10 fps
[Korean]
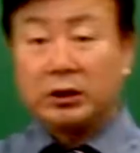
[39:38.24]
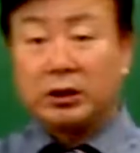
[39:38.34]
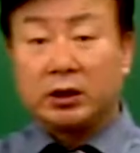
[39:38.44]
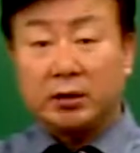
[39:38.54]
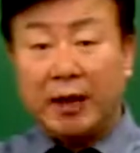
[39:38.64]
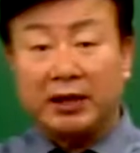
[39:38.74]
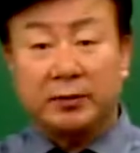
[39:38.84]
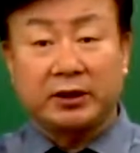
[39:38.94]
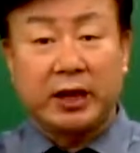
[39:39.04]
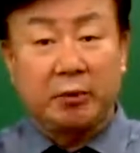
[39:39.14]
그리고
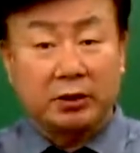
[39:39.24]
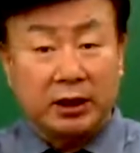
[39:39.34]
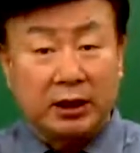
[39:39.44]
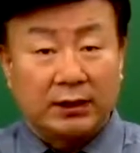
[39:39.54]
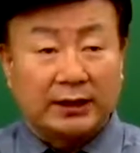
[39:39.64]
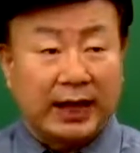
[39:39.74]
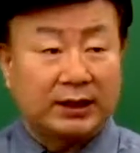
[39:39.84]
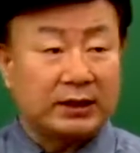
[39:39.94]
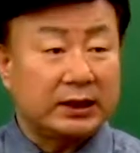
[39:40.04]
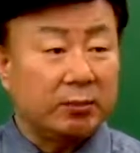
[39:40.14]
마지막 세 번째
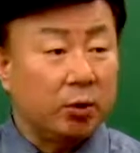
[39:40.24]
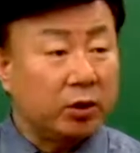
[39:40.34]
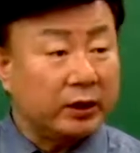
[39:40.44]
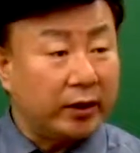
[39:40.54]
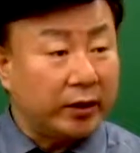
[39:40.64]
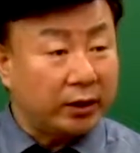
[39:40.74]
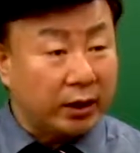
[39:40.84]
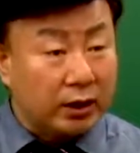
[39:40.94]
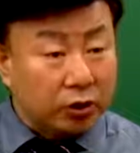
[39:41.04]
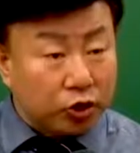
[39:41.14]
사실상 뭘로 사용해야
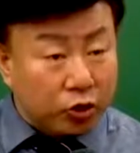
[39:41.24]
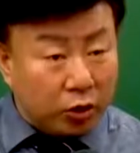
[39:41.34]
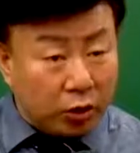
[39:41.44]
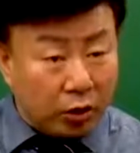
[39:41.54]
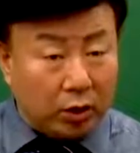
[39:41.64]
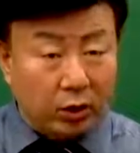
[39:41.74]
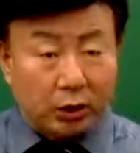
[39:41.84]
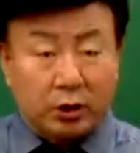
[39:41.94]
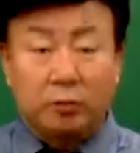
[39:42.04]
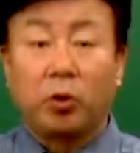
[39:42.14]
돼? 주거용.
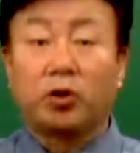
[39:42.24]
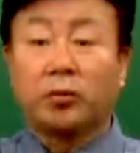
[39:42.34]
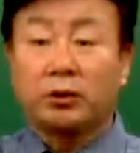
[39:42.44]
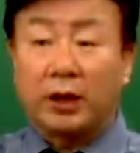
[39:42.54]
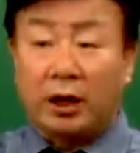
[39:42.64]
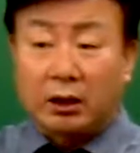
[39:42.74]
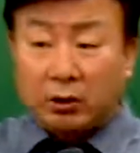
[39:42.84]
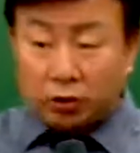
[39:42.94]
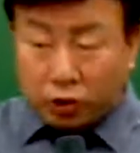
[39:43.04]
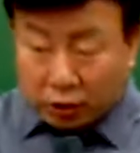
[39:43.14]
그럼 뭐를 본다?
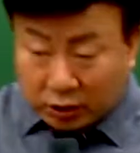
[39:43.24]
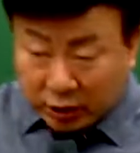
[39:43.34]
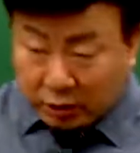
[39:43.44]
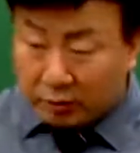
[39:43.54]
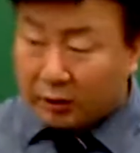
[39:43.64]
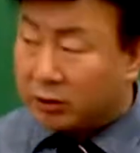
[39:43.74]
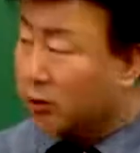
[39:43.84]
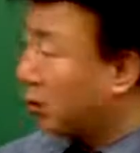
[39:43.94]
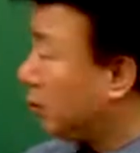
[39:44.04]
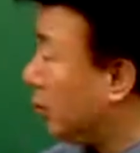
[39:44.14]
주택으로 본다
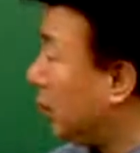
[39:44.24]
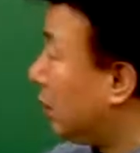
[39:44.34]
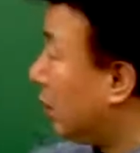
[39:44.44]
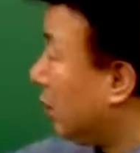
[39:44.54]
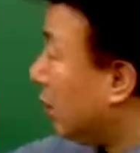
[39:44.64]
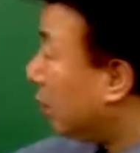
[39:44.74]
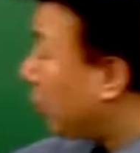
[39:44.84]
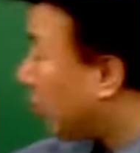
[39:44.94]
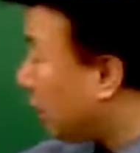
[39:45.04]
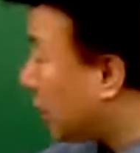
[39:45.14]
그랬죠. 그러면 이때
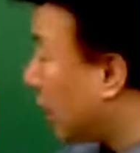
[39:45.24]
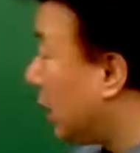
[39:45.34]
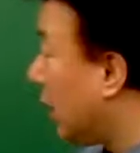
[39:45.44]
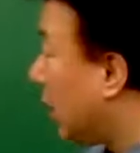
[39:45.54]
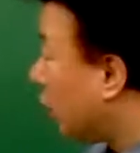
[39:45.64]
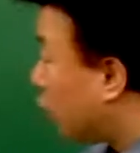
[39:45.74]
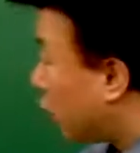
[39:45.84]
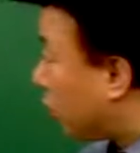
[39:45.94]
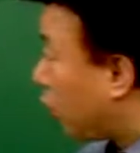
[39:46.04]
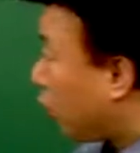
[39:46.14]
별장이나 주,
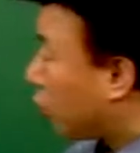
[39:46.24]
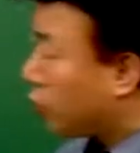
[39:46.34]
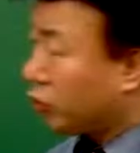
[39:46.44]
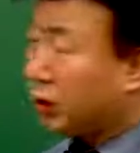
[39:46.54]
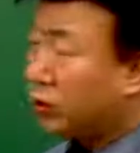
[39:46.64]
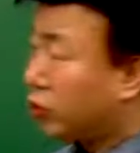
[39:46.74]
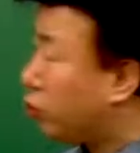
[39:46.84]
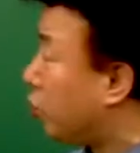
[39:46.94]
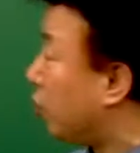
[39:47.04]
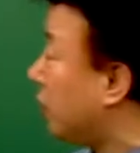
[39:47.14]
고급 주택도
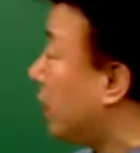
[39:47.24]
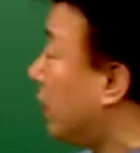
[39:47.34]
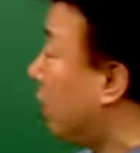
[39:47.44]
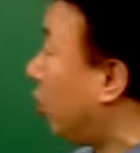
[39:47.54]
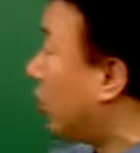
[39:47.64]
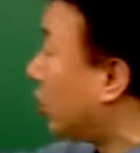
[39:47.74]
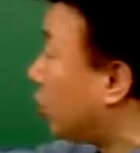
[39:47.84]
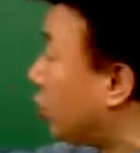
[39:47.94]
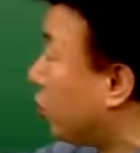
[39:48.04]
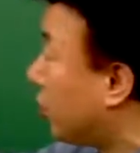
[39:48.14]
주거 생활을 영위해 서는
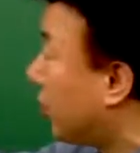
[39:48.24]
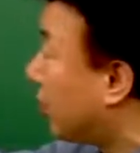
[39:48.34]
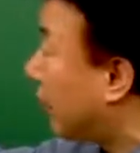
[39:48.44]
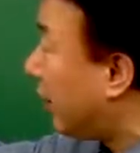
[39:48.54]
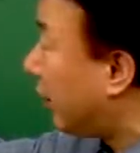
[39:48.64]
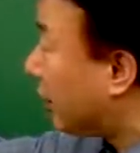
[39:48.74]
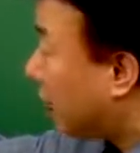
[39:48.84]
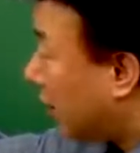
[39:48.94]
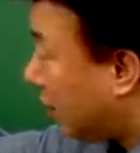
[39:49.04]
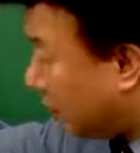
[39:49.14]
구조로 되어 있어 안
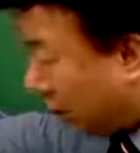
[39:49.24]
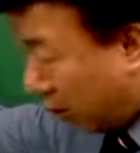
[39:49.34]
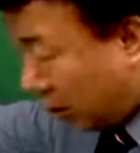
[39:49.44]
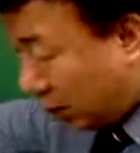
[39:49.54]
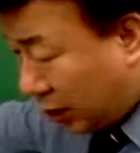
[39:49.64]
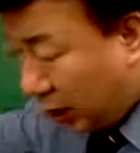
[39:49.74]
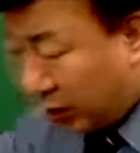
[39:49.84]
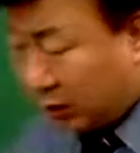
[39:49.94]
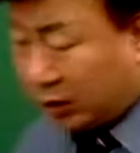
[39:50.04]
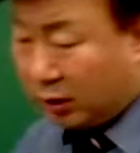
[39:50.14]
돼서 되어
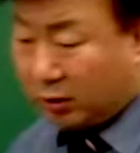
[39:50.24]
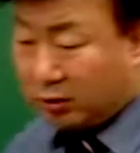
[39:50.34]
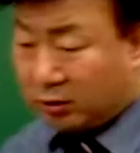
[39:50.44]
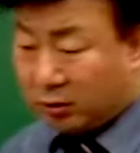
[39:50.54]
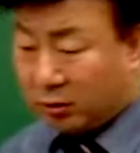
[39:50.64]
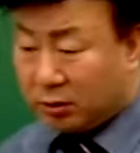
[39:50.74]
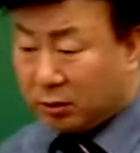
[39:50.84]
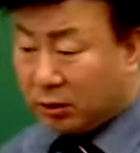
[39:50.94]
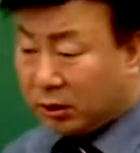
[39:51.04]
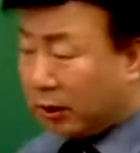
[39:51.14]
있잖아, 요 여러분.
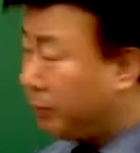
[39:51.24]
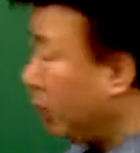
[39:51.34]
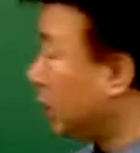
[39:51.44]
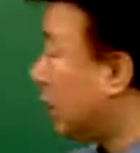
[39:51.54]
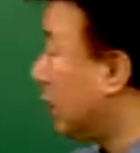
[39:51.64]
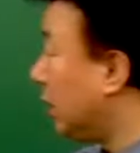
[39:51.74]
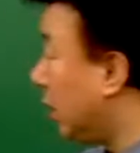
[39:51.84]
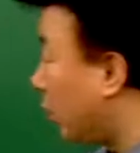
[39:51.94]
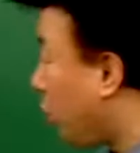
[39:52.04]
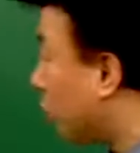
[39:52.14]
그러니까
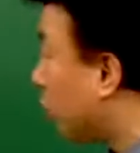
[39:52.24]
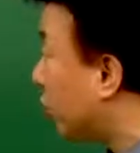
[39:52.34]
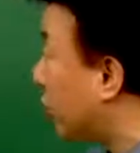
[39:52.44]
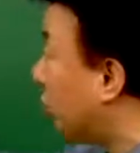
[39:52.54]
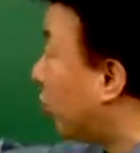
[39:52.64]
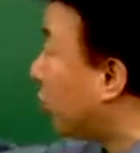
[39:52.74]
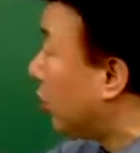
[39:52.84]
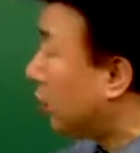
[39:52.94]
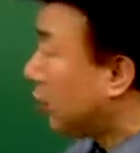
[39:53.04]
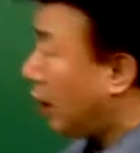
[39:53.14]
별장이나 고급 주택도
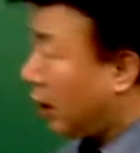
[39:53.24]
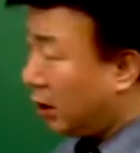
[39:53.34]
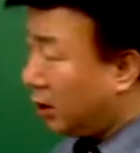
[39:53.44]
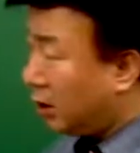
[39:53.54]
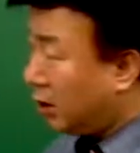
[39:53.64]
모르는 본다.